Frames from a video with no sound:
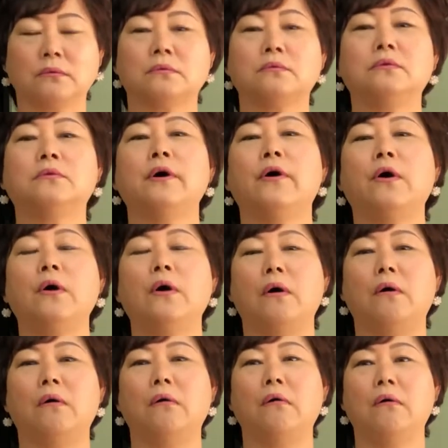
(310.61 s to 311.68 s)

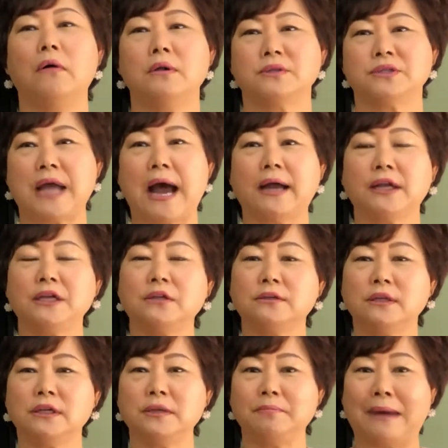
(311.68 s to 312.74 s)
그거요.
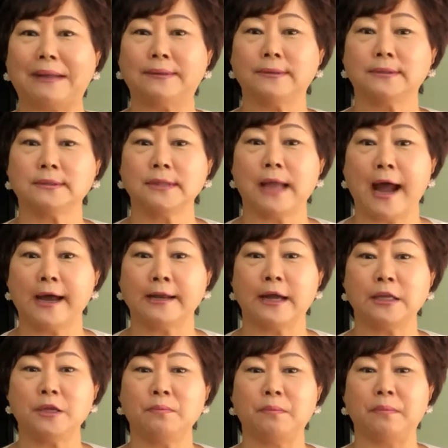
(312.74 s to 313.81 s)
자기들이 만든
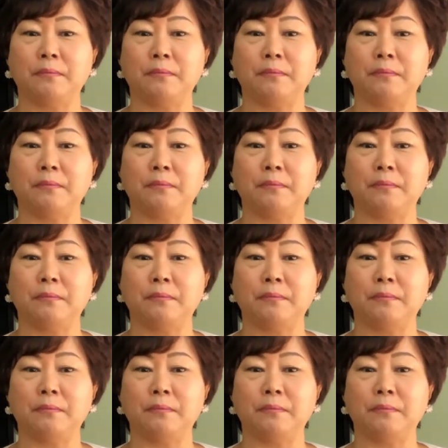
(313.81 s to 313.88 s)
하나님